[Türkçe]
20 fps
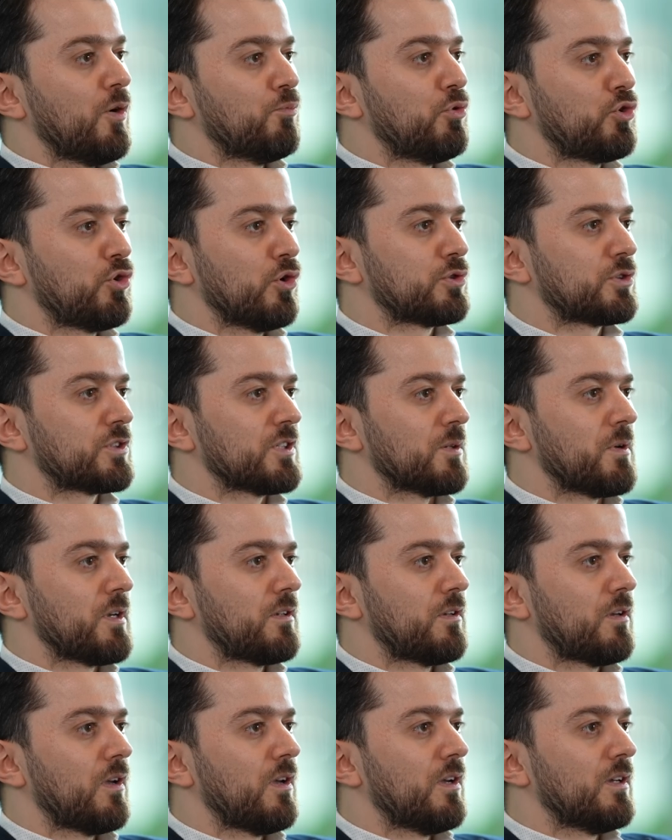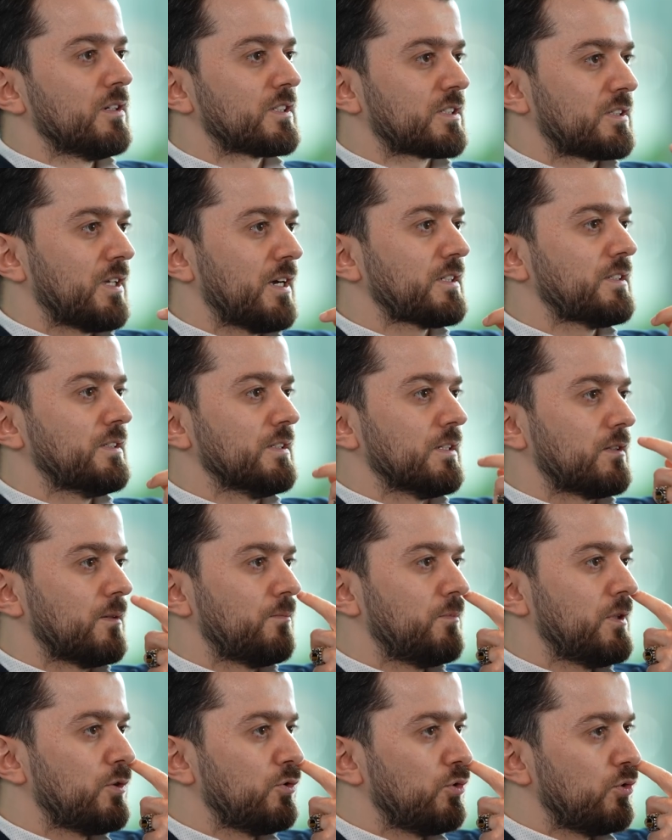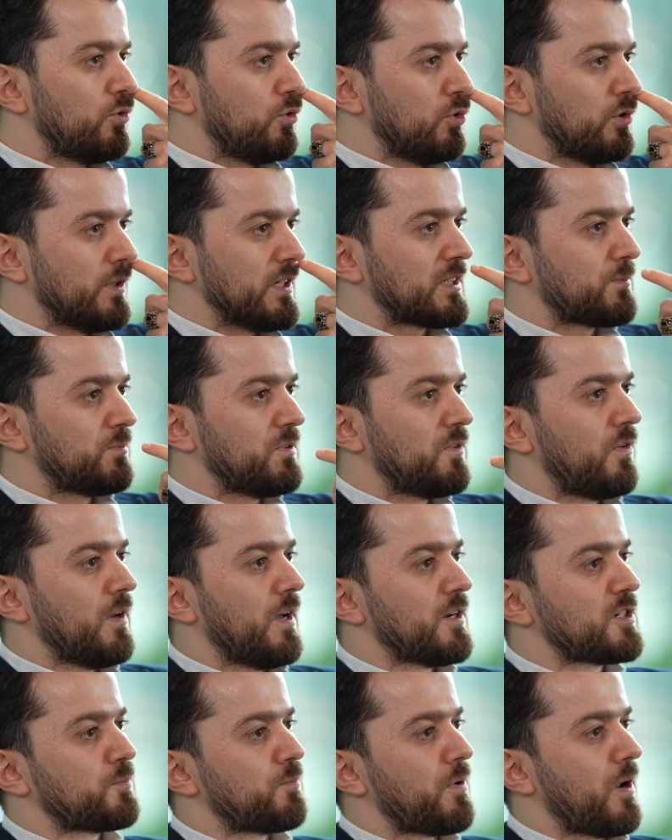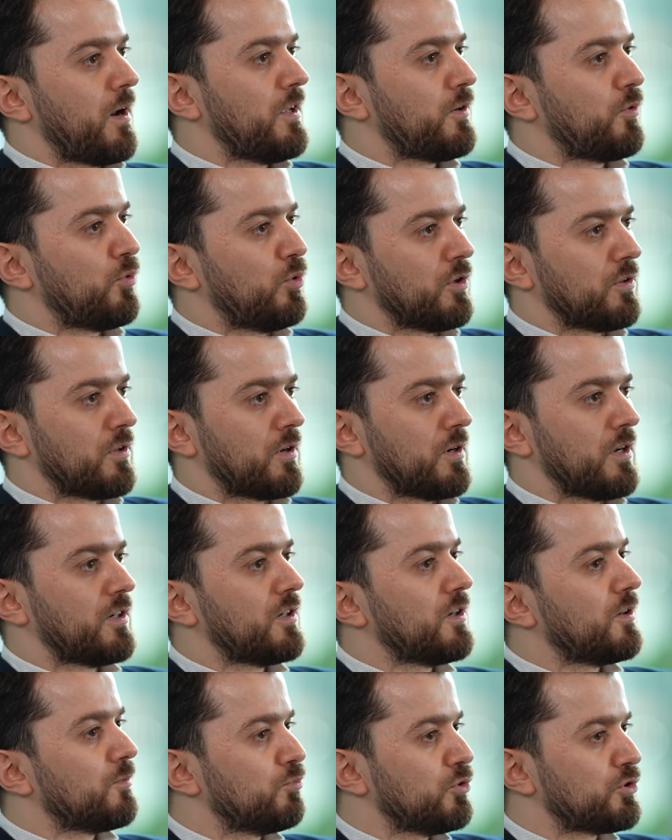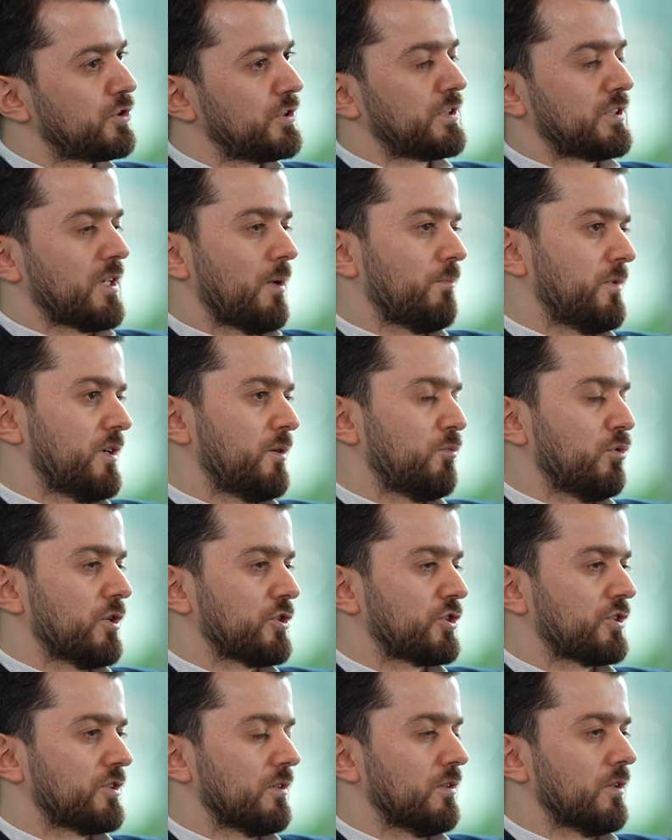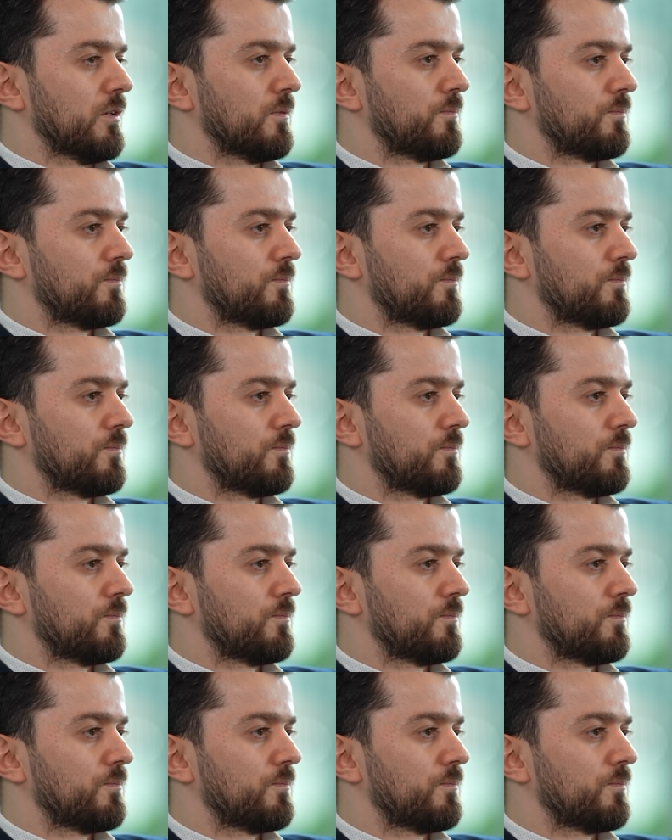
Bu köstebek Stuxnet'i bir USB flash bellek kullanarak bu sistemlere bulaştırdı.